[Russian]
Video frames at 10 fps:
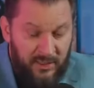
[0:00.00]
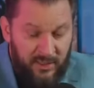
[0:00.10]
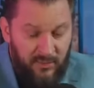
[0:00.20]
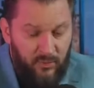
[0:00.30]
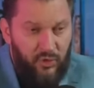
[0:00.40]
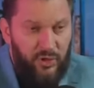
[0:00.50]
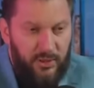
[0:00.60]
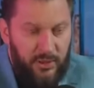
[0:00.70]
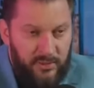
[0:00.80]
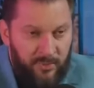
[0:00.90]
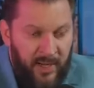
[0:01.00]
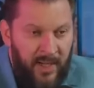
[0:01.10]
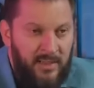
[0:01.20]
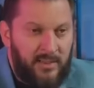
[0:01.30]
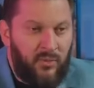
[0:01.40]
с этим мужчиной
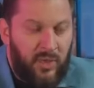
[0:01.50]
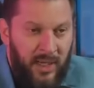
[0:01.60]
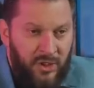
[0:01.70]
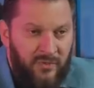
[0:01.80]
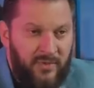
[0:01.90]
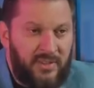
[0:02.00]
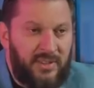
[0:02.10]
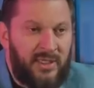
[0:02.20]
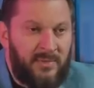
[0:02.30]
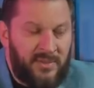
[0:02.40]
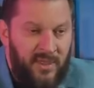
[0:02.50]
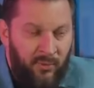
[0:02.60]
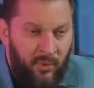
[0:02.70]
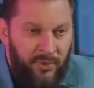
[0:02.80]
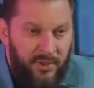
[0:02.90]
спать, ухаживать за ним,
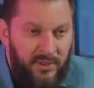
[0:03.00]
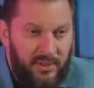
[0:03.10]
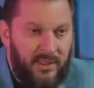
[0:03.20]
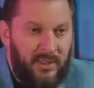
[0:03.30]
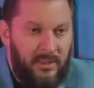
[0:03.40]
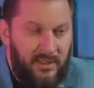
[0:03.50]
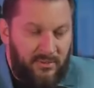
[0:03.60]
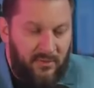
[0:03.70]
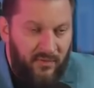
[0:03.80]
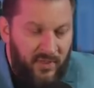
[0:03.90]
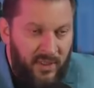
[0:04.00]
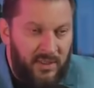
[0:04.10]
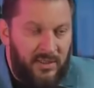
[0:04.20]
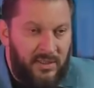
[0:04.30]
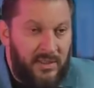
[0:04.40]
заботиться, хранить ему
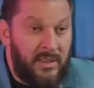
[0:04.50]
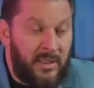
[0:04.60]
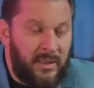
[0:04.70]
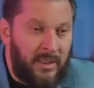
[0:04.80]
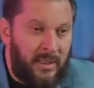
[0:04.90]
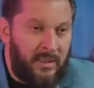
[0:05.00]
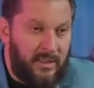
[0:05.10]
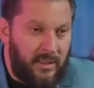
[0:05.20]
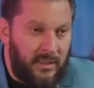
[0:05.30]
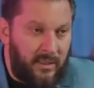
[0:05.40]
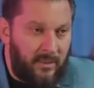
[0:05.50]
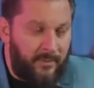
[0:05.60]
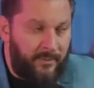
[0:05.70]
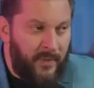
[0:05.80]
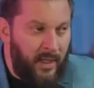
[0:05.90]
верность и так далее, так далее.
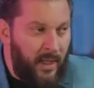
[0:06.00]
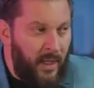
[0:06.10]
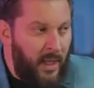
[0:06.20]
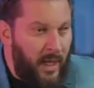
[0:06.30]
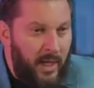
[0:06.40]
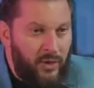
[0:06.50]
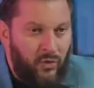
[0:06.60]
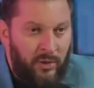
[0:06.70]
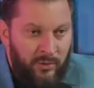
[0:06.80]
А что